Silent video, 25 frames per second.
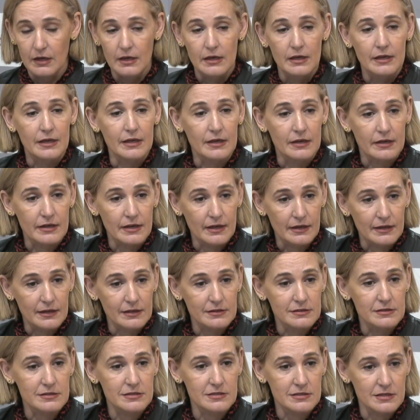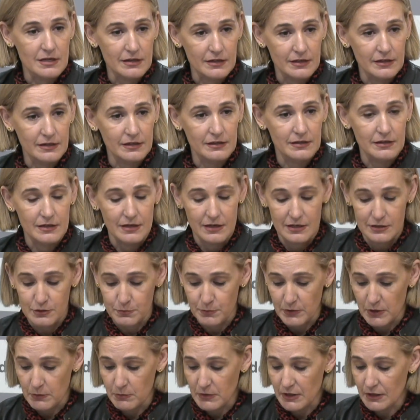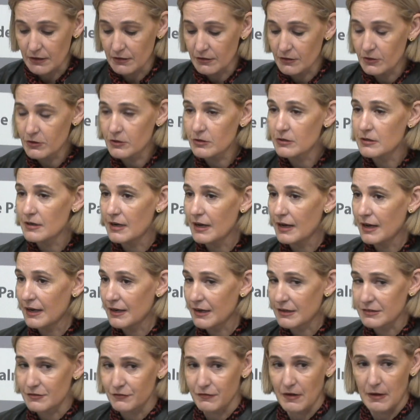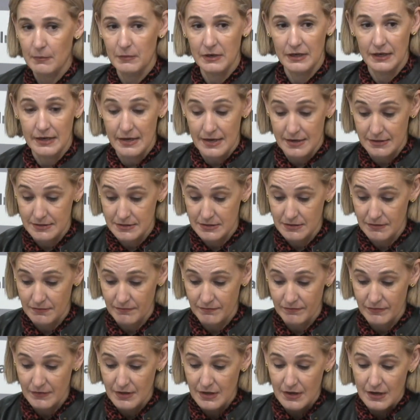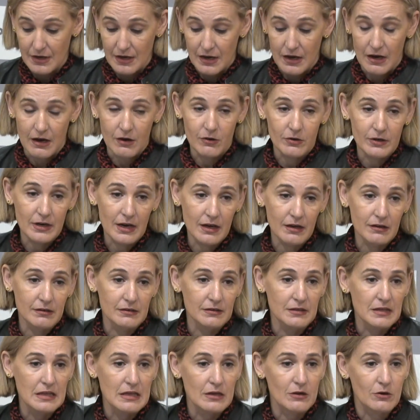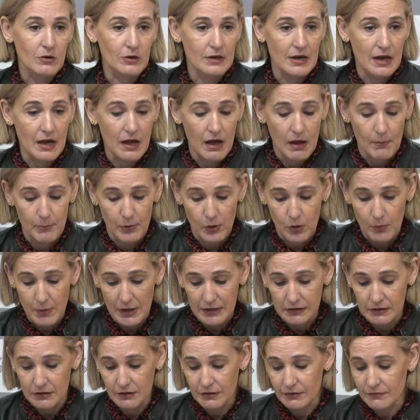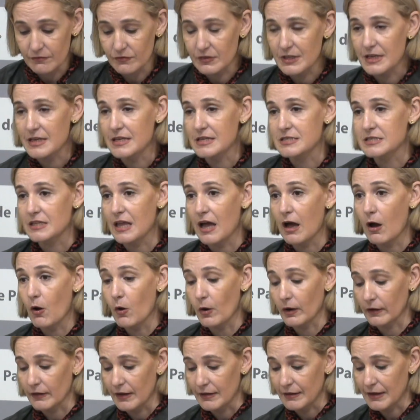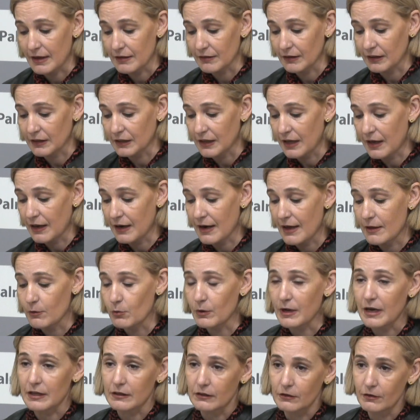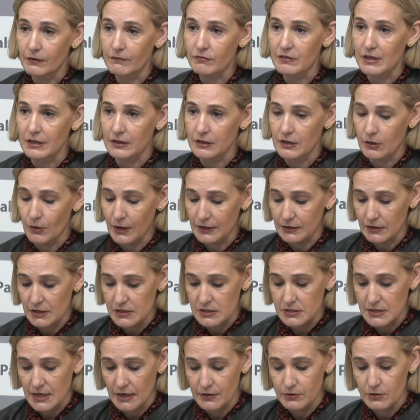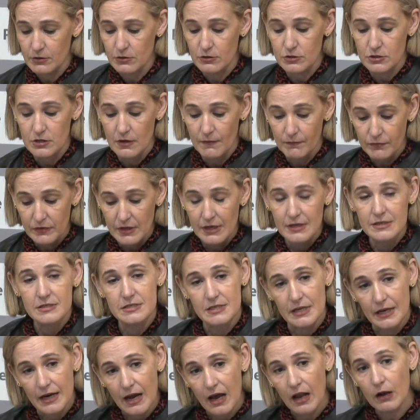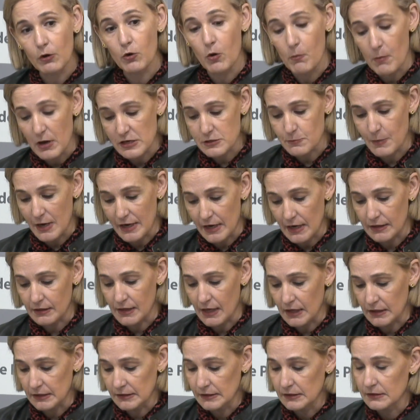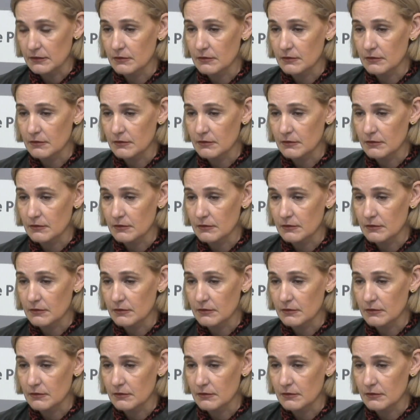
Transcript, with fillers: y quieren seguir exprimiendo a las familias. Ahora, con la aprobación de esta ordenanza, la educación de 0 a 3 años será algo más barata,